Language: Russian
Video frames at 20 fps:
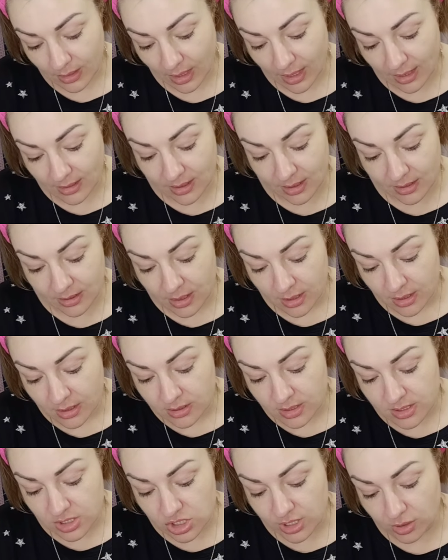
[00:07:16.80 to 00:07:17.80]
она
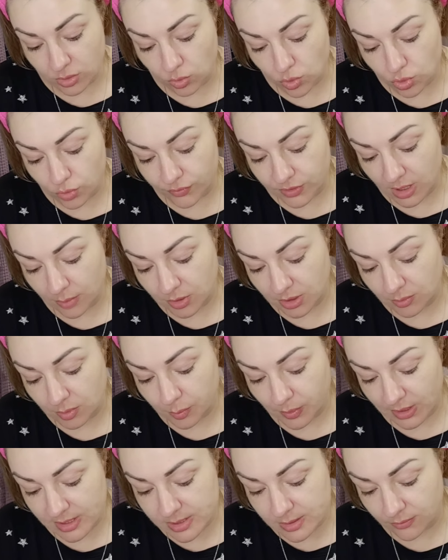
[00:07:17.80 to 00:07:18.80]
насыщает кожу витаминами и
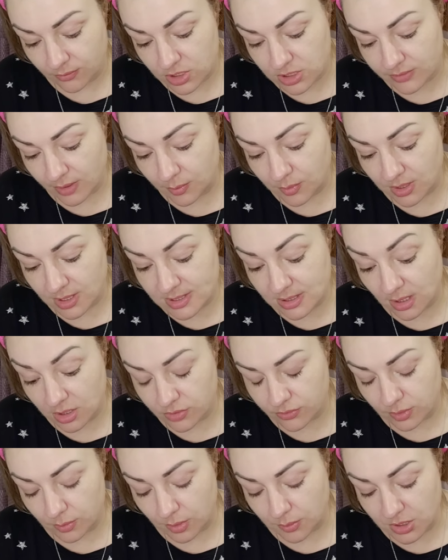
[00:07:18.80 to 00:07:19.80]
полезными веществами,
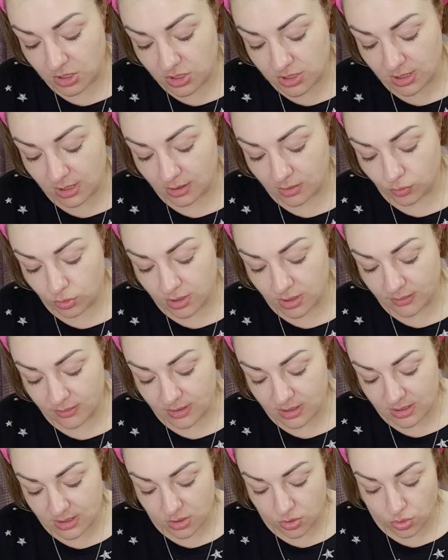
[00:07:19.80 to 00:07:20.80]
разглаживает мимически. Это вот,
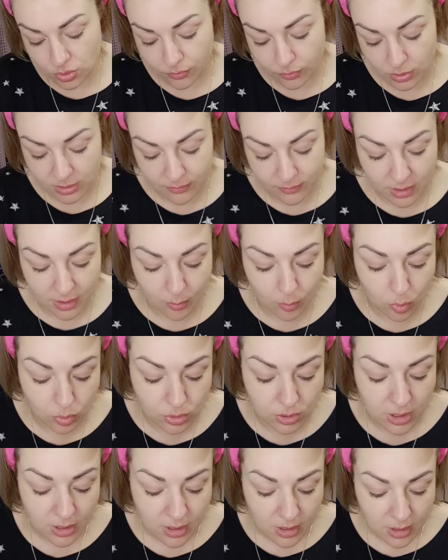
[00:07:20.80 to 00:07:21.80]
наверное, за счет вот этого
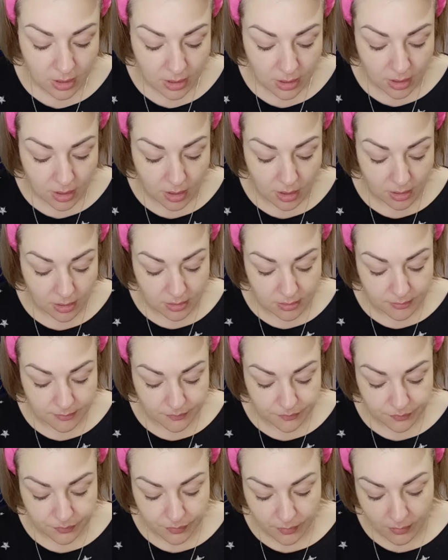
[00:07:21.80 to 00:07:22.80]
эльбут э,
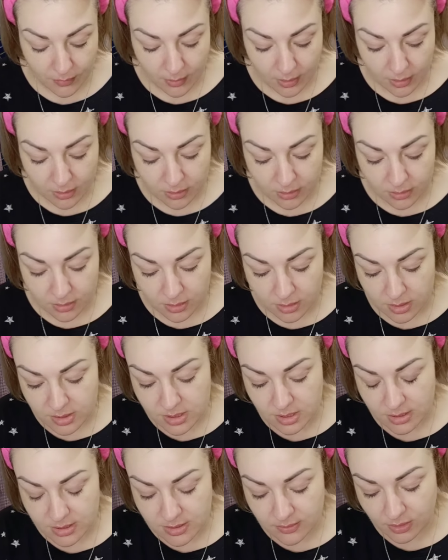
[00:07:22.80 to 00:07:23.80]

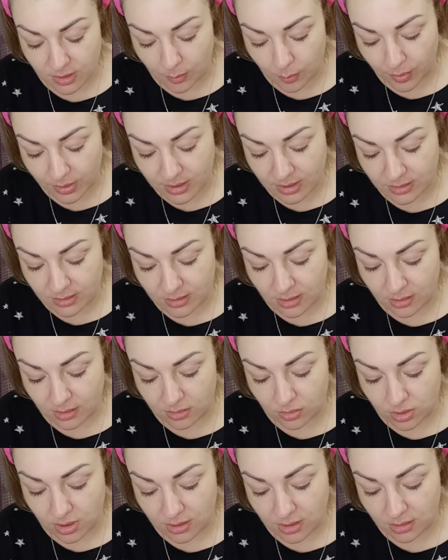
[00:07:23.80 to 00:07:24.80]
интересного компонента, да,
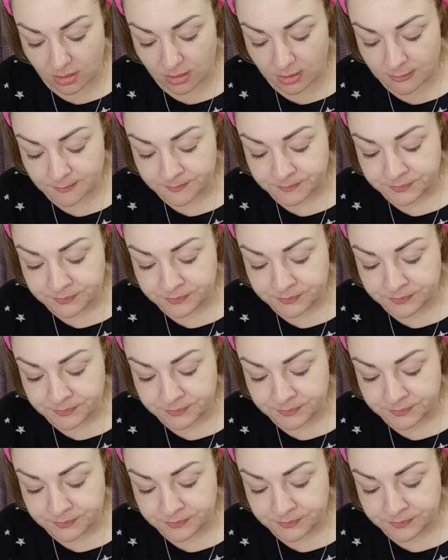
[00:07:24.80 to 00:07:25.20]
который аналог